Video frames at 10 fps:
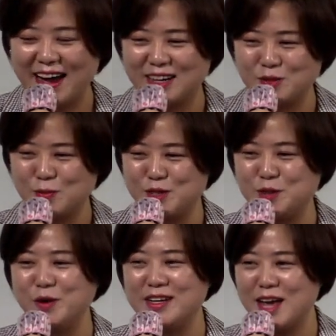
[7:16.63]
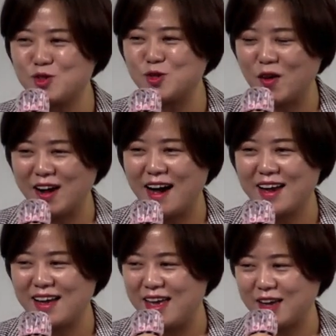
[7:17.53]
나를 좀 지원을
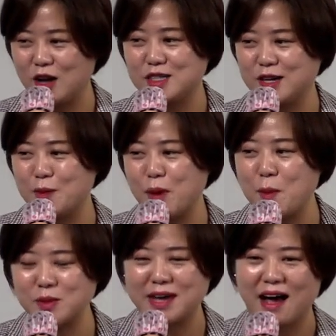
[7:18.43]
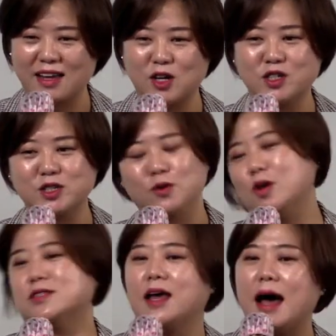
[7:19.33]
해주던가 예, 결정을 한번 해보자 이런
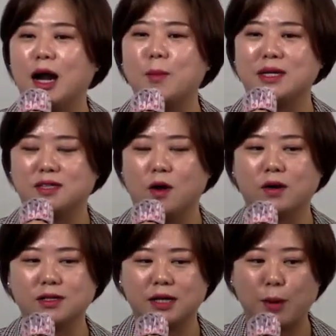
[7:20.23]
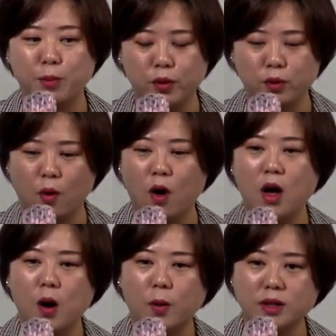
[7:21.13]
식으로 이제 알아봤어요. 그래서 남편도
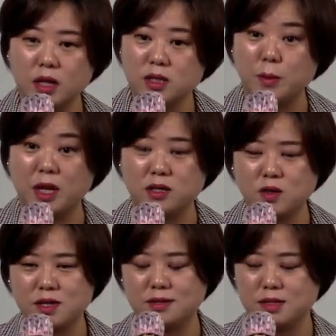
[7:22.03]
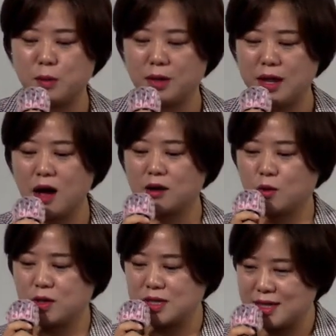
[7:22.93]
원데이 세미나, 석세스 세미나
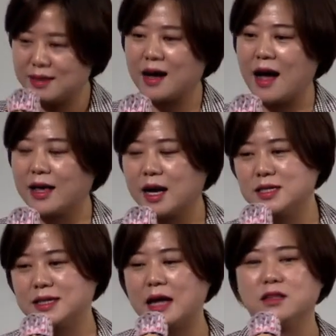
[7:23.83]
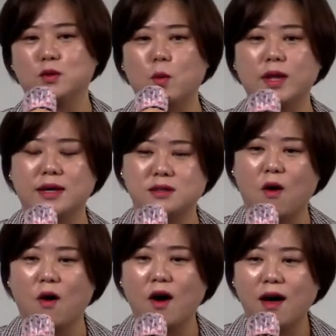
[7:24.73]
그리고 이제 센터 강의까지 다 듣고
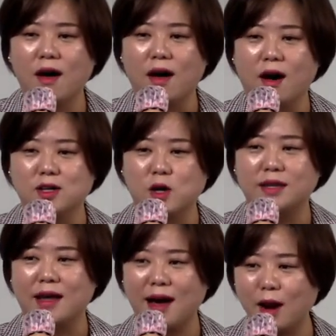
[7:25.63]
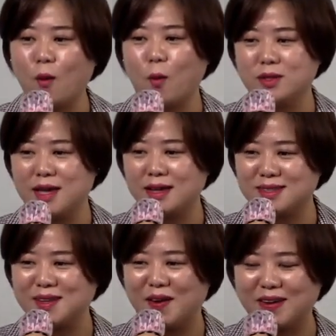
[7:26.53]
나서 어, 저한테 하라고 이제
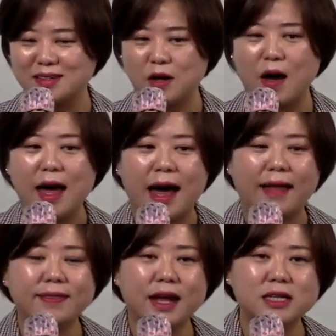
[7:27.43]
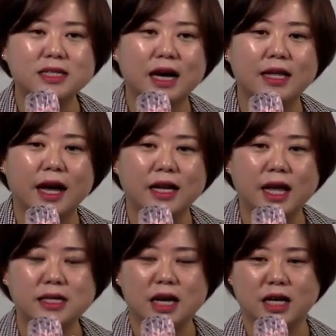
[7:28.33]
했어요. 그래서 한 달 시간
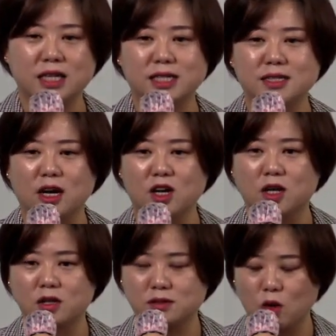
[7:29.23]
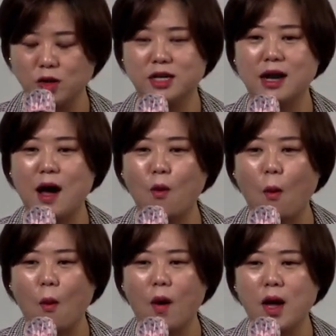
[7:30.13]
안에 자기 직장을 정리를
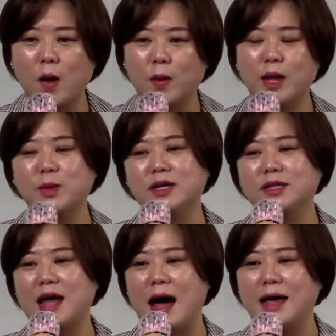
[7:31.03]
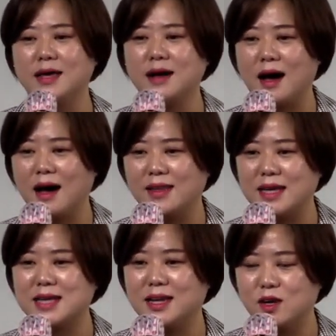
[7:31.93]
하고 왜냐면 그때 아이가
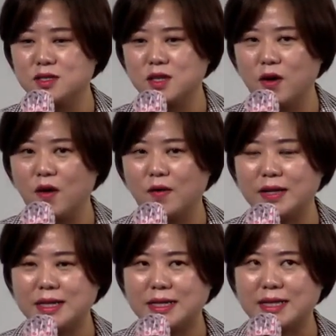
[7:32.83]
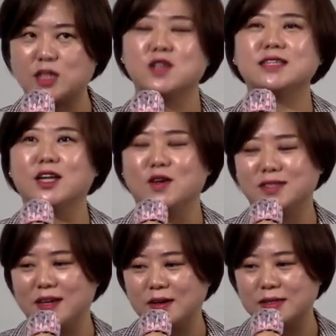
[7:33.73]
네살이었어요 다섯
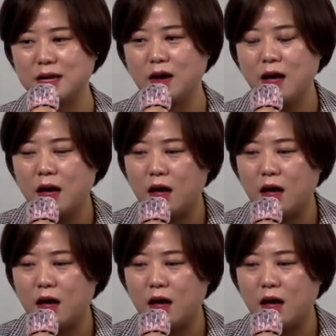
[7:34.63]
살이었어요 그래서